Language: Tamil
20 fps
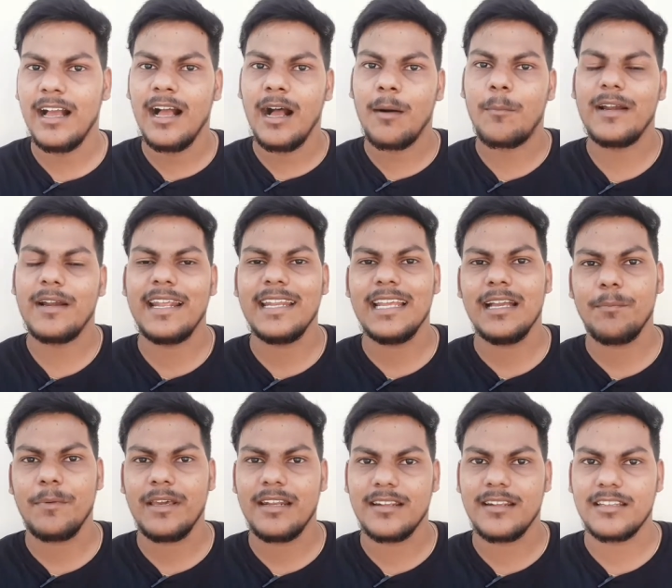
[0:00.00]
இப்போ நிறைய
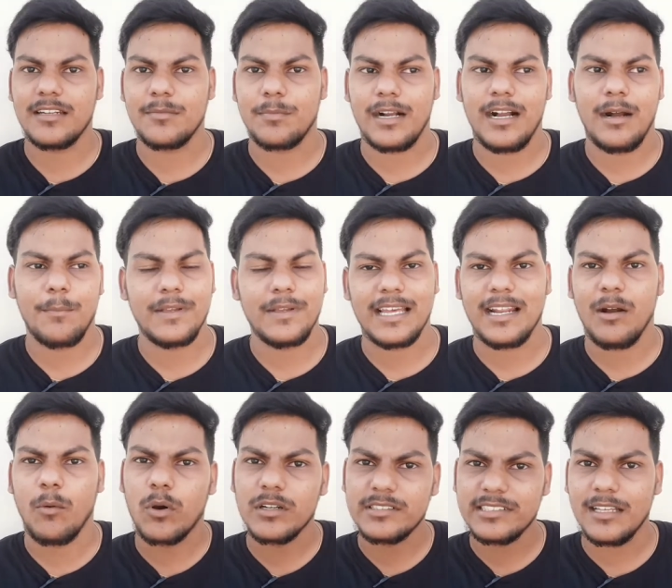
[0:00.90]
பேர் இருந்திருப்பாங்க அப்போ
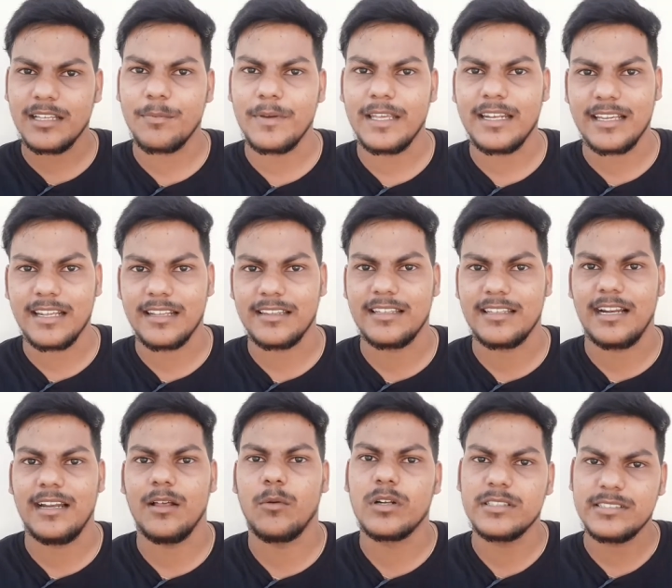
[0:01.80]
யாராவது ஒரு சில பேருக்கு
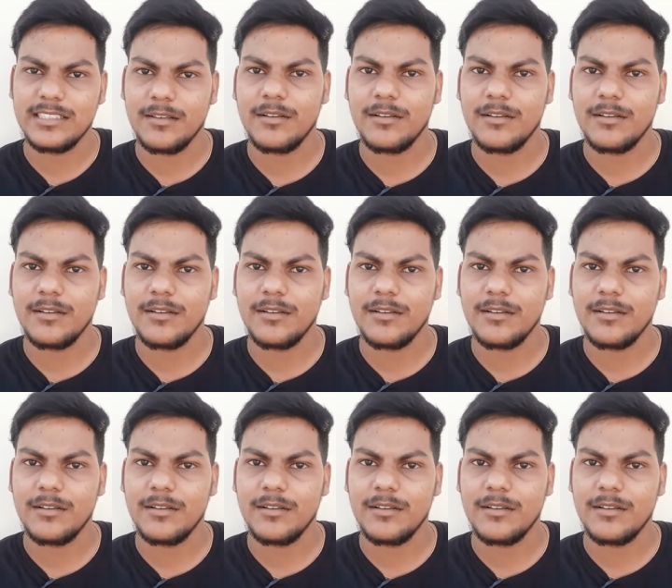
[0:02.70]
இருந்ததுனால ஒரு சில